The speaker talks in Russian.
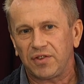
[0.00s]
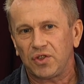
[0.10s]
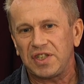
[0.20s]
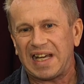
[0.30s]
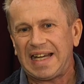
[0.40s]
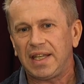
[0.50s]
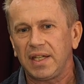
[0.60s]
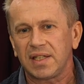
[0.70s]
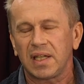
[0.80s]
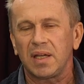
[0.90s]
То есть
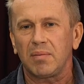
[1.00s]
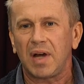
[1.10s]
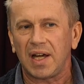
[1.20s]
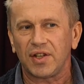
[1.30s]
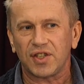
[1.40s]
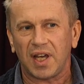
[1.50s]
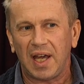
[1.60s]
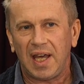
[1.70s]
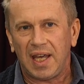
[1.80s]
они занимаются